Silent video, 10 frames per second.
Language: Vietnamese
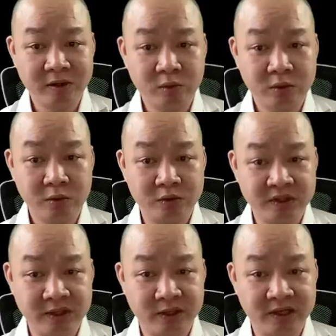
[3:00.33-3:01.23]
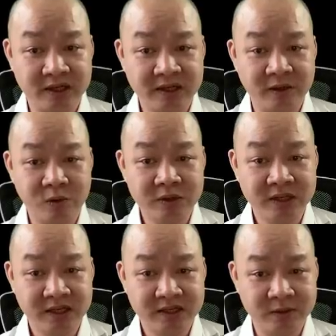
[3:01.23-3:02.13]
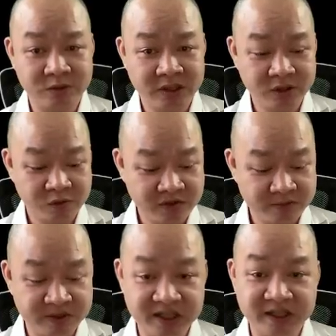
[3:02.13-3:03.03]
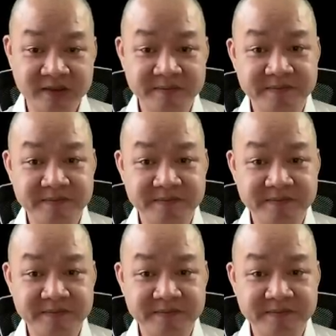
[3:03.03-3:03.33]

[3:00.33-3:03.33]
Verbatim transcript: loại thuốc cổ truyền để hỗ trợ điều trị Covid mười chín.